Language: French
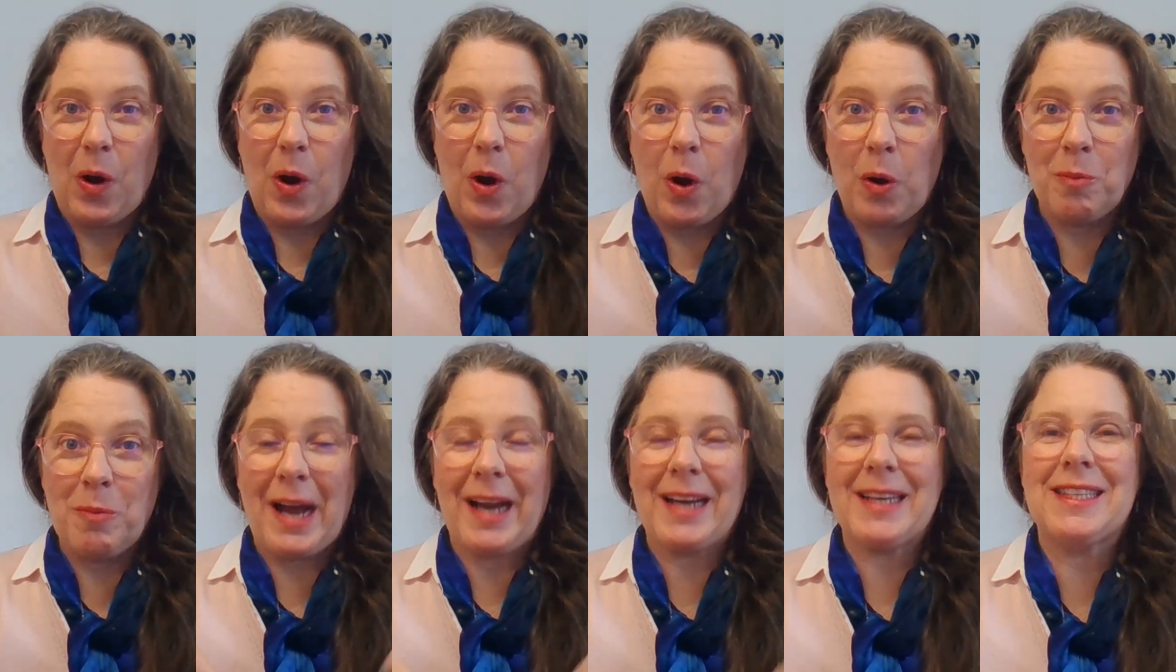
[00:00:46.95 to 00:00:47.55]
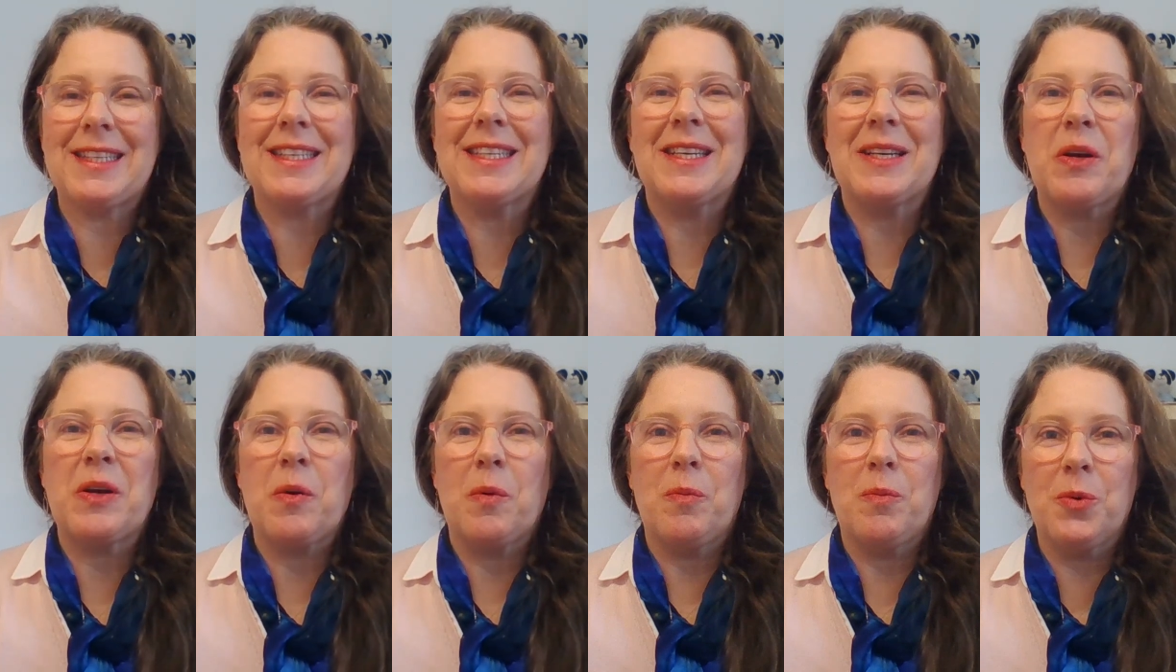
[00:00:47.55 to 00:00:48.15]
embarque
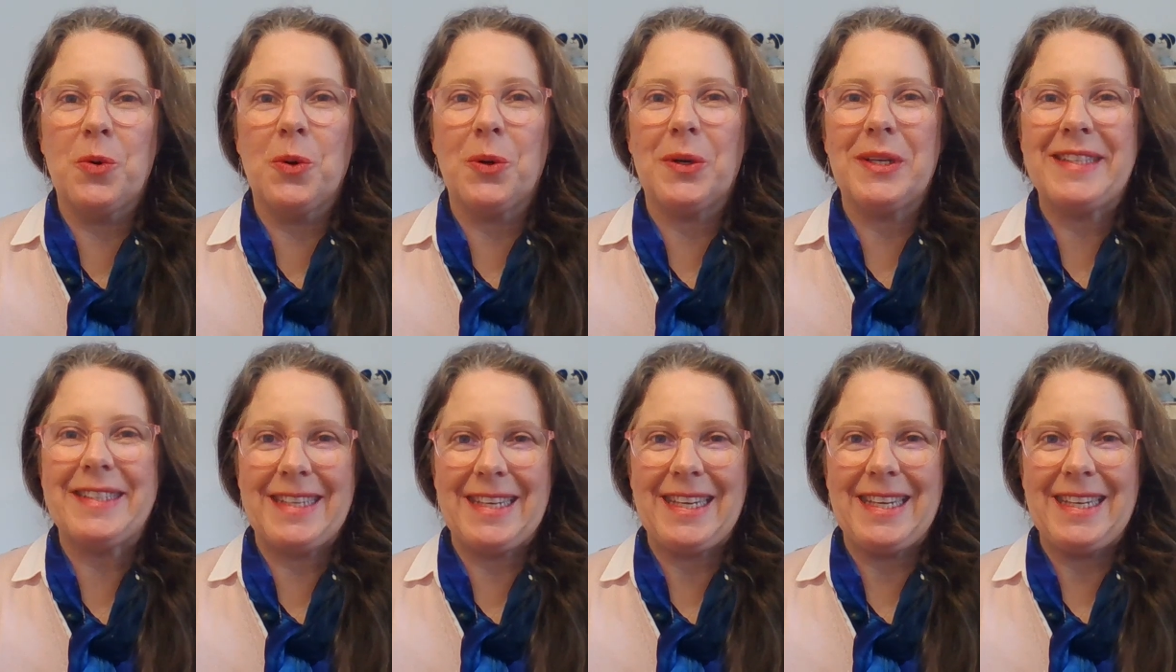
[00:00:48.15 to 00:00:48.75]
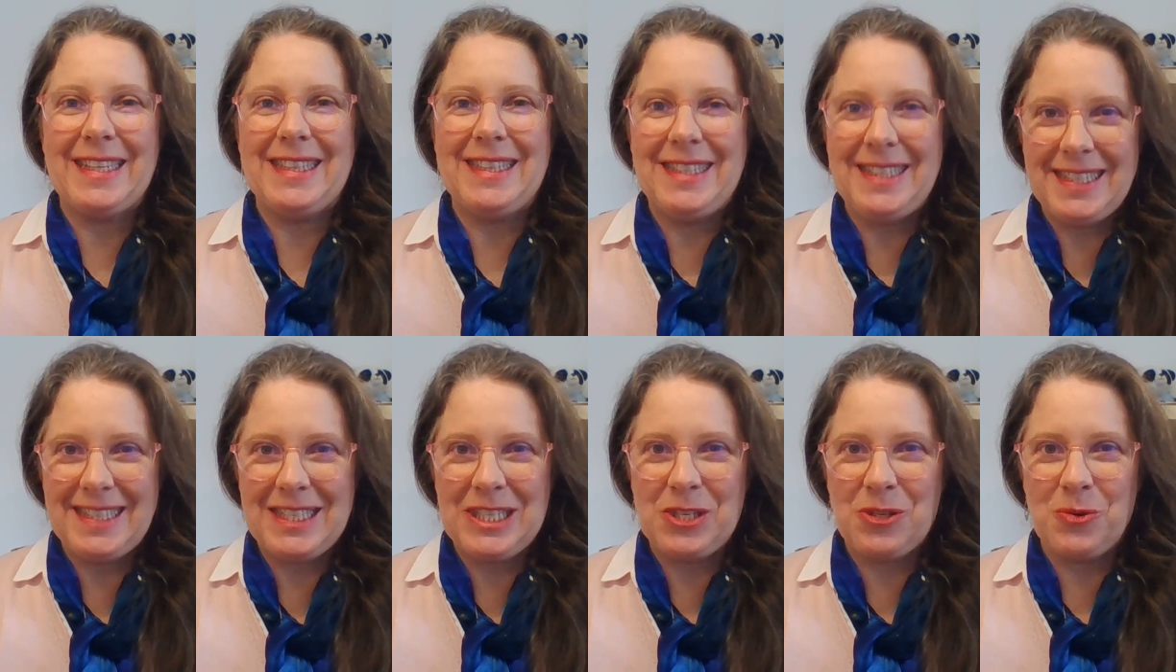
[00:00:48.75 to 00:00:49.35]
pour ces
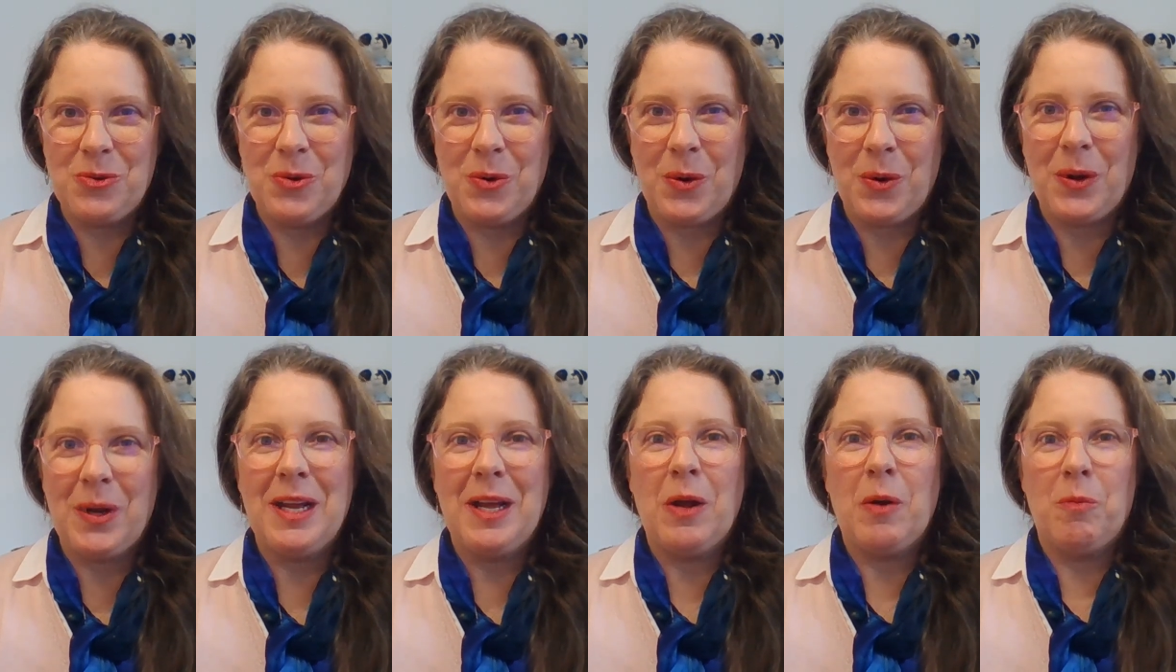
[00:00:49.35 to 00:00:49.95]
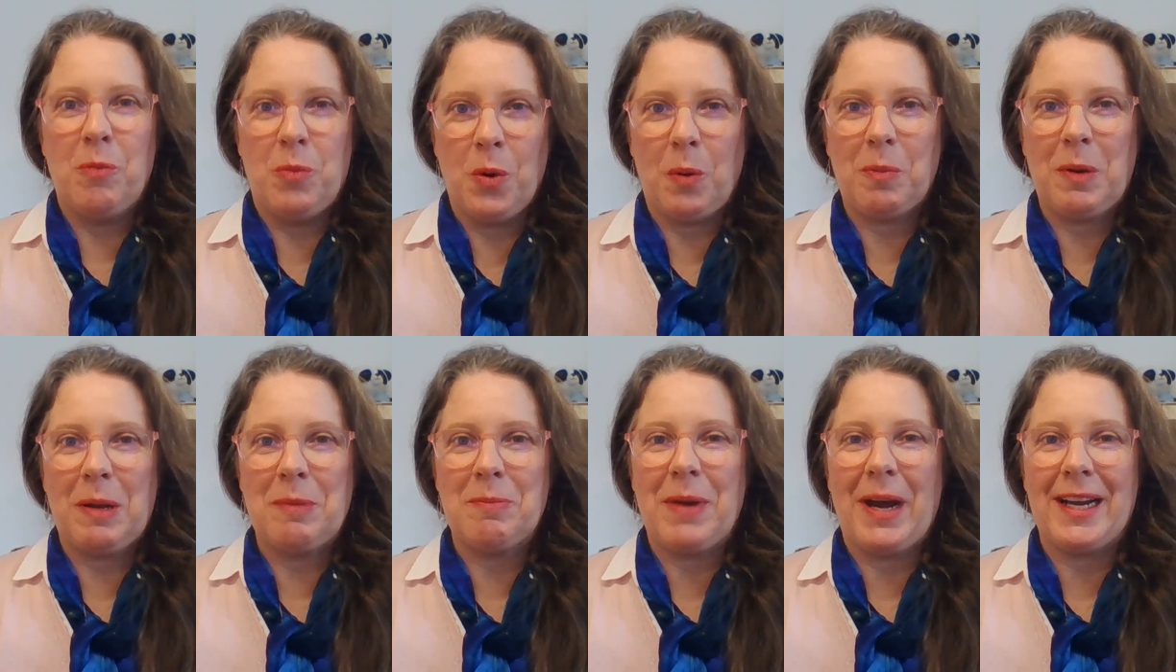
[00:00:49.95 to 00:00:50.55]
10 jours pour
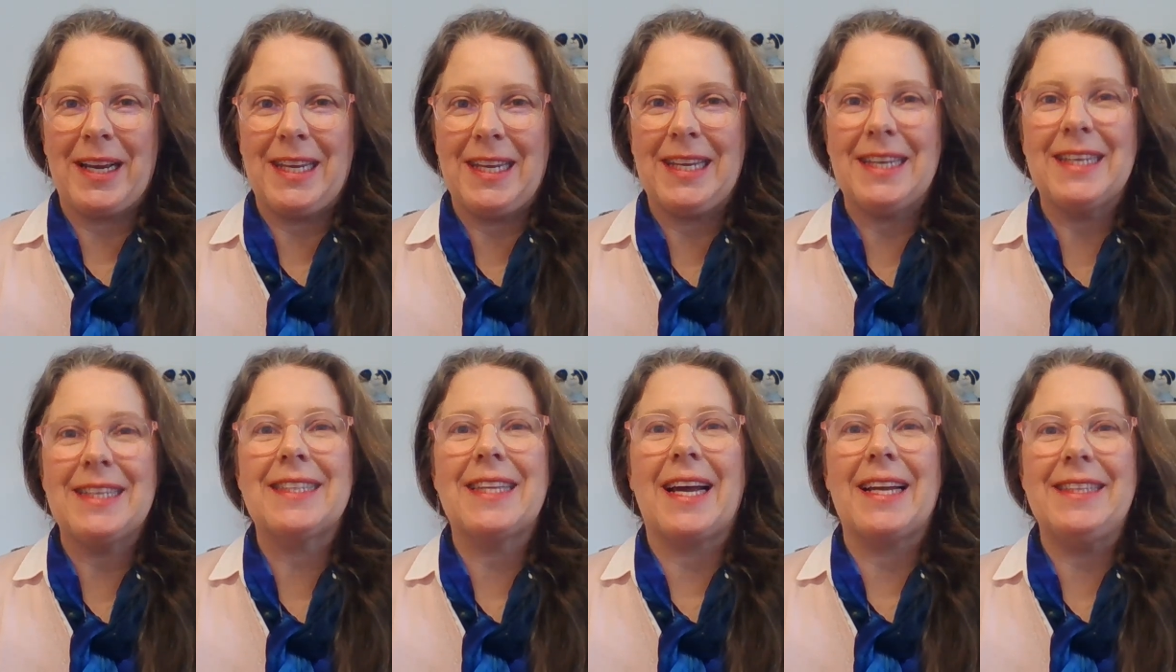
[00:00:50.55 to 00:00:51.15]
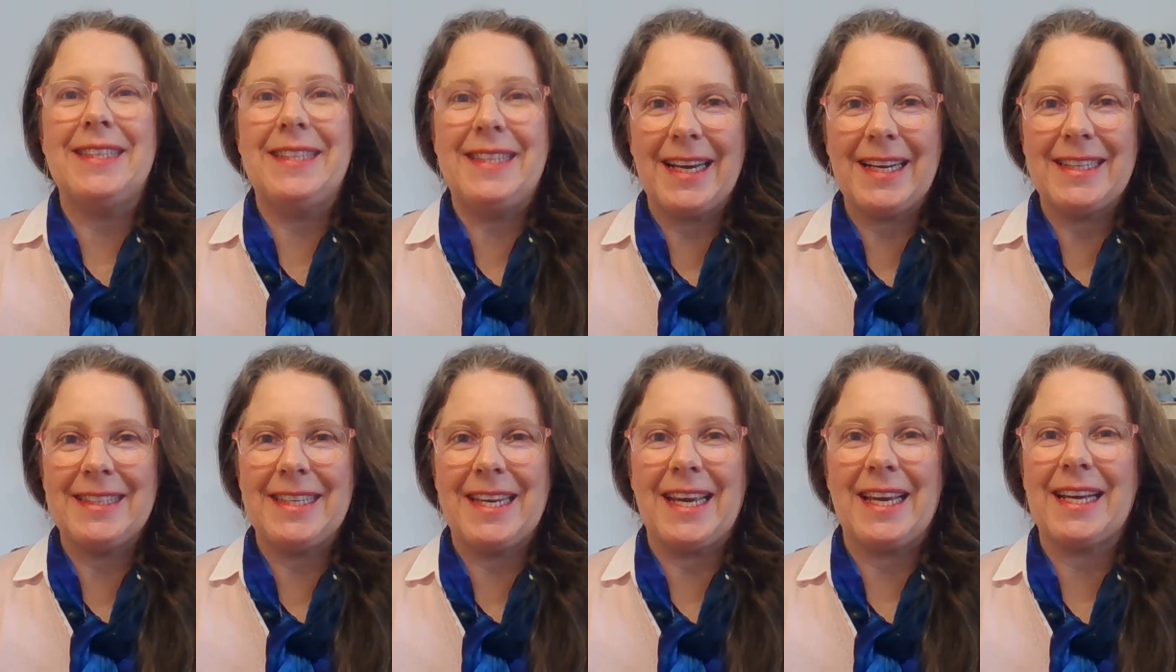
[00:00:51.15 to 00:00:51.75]
préparer ta
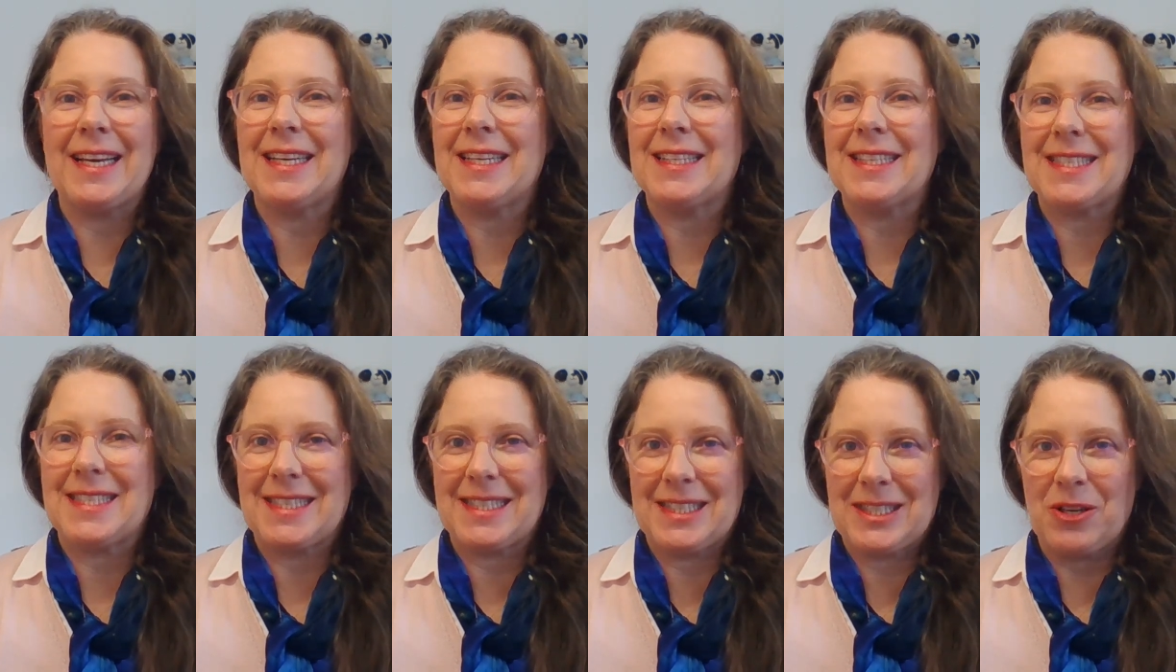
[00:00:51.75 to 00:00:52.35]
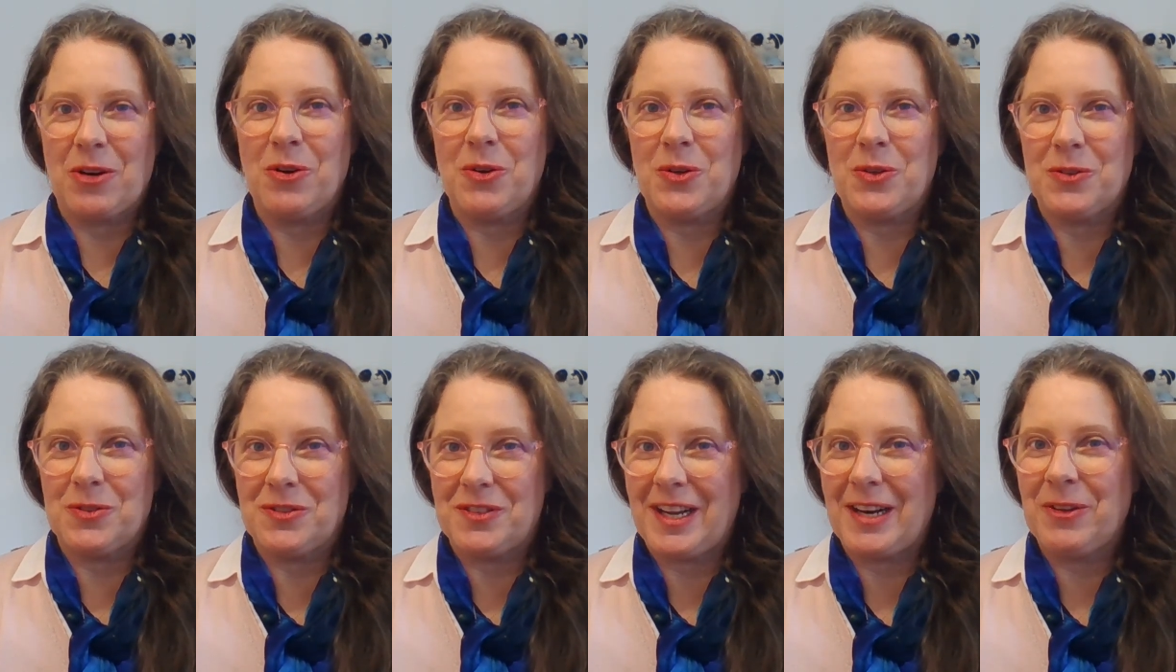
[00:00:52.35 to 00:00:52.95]
dernière saint
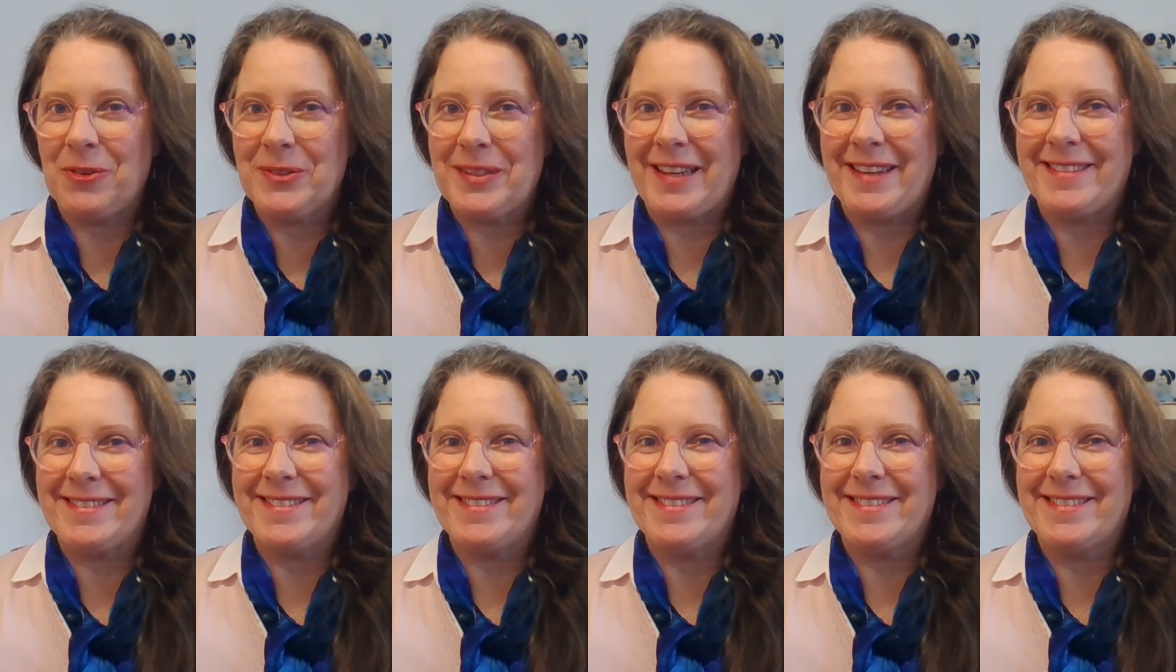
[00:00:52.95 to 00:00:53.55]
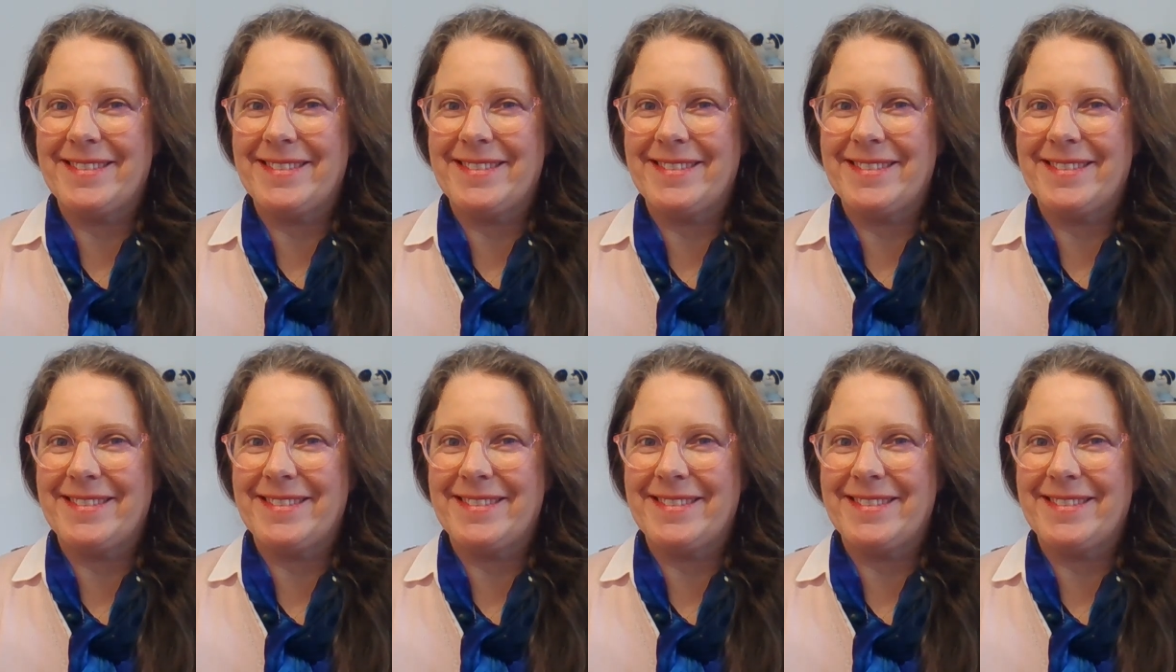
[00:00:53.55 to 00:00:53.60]
Valentin.